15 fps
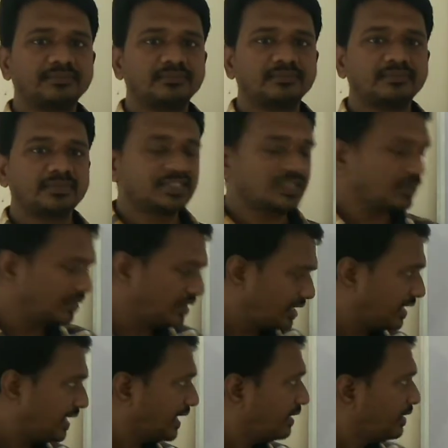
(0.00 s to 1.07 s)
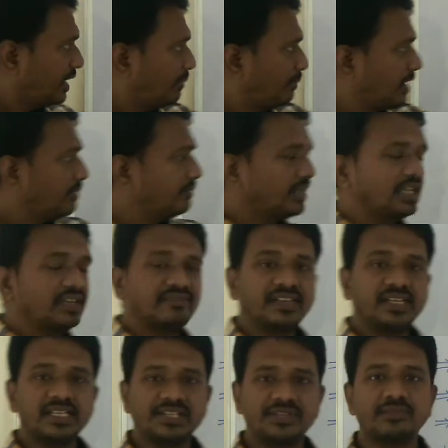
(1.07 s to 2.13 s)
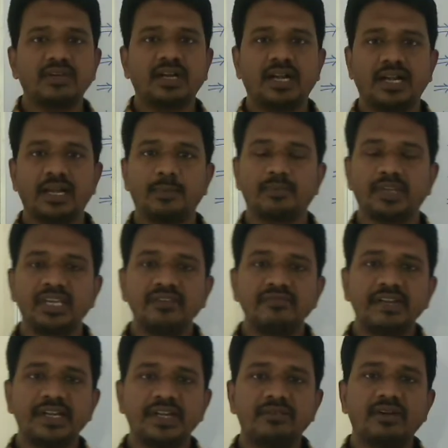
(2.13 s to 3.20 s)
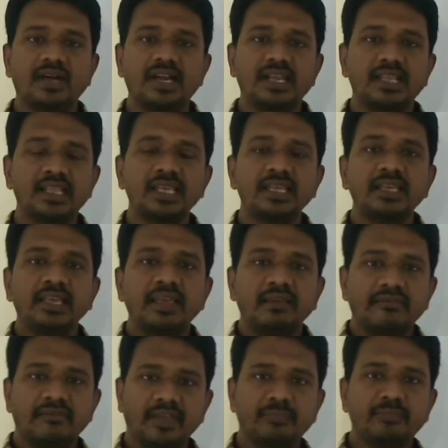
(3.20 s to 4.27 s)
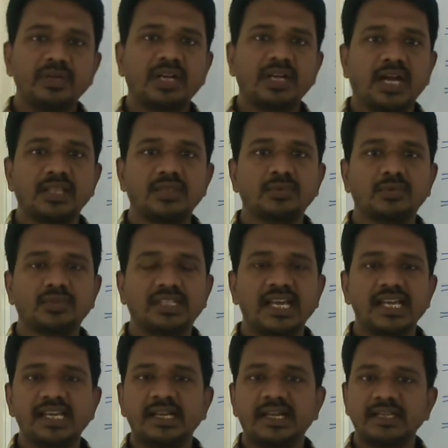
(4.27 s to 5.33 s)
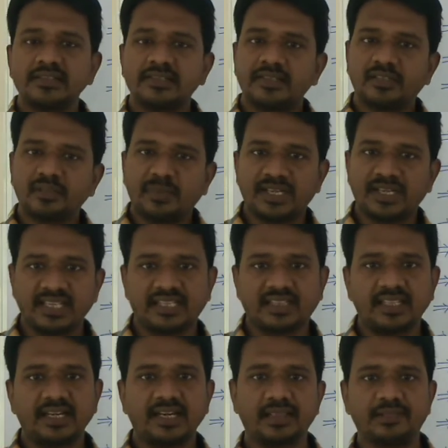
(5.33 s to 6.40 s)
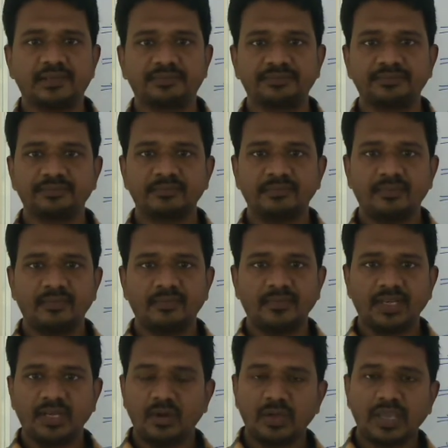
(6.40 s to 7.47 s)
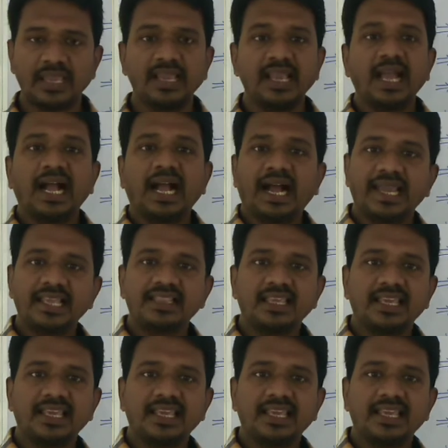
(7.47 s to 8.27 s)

సో దీన్నే మనం ఇన్ఫినిటివ్ అంటాం ఇన్ఫినిటివ్ అనేది వెర్బ్ కాదు దానికి టెన్సులతో ప్రసక్తే లేదు ఓకే అయితే